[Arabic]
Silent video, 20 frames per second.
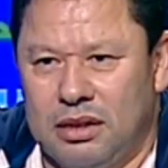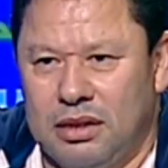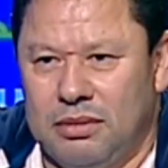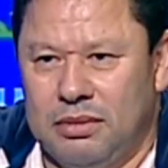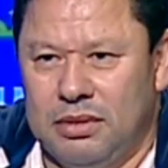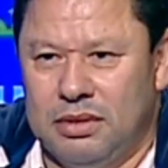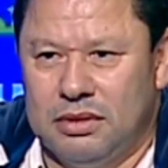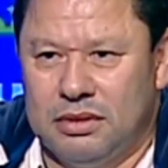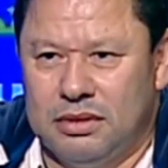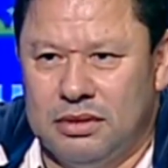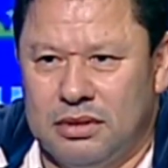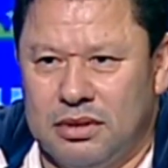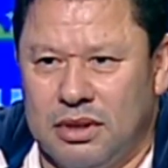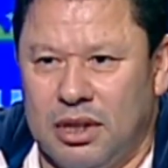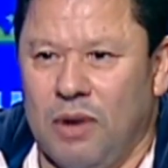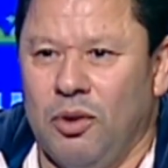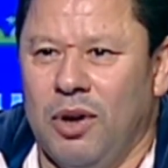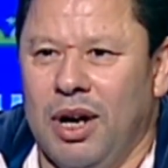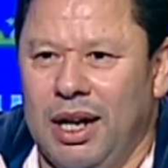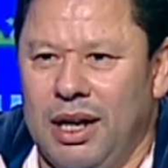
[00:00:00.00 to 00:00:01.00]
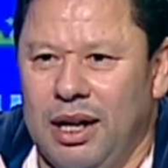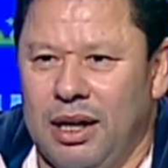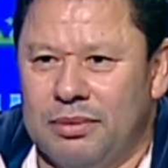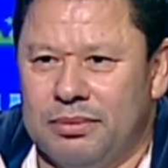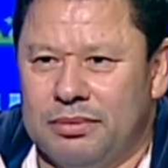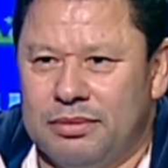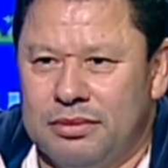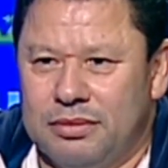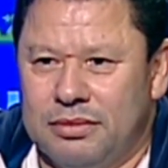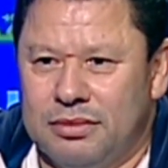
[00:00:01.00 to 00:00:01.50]
طبعا برضه يعني لو
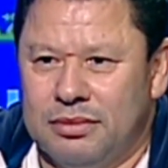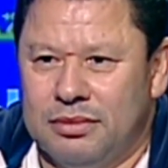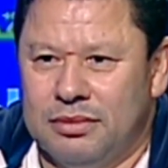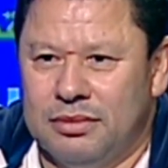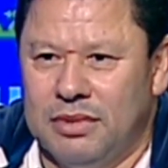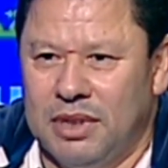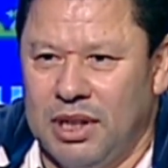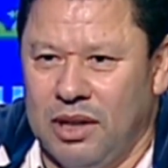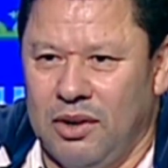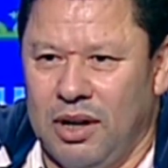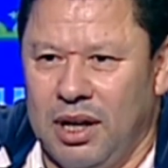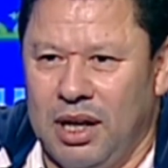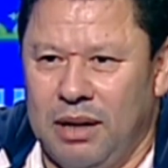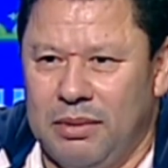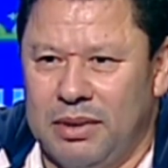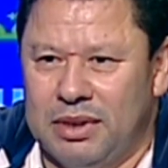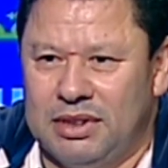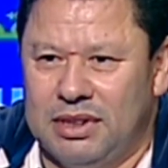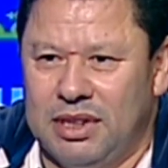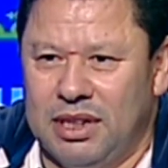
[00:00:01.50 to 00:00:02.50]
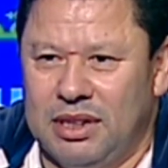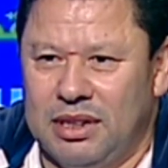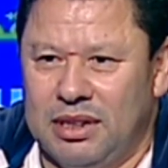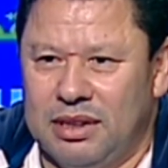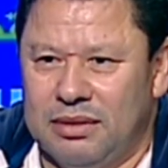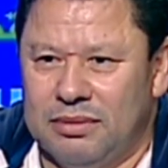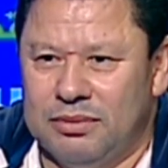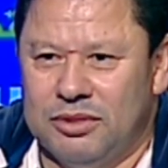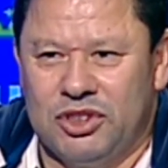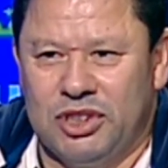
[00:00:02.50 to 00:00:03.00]
هلعب لو هلعب استنى
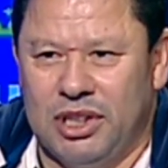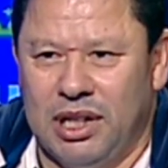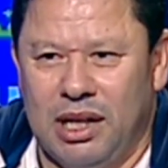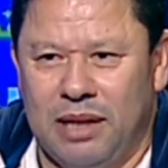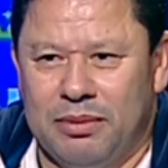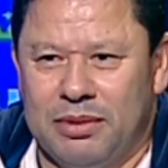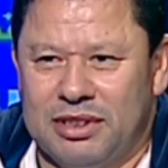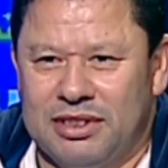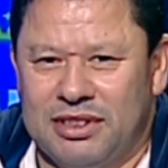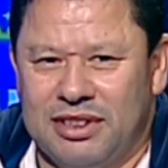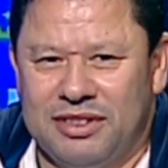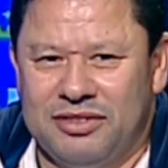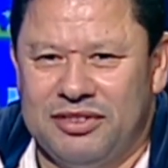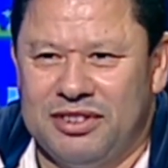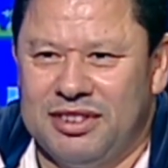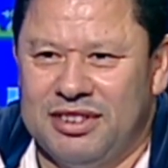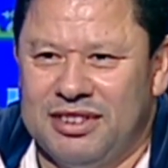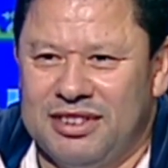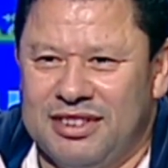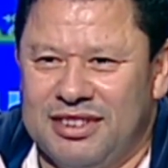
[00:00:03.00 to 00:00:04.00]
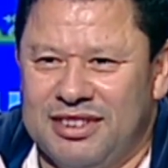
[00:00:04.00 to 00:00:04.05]
مش هلعب هسافر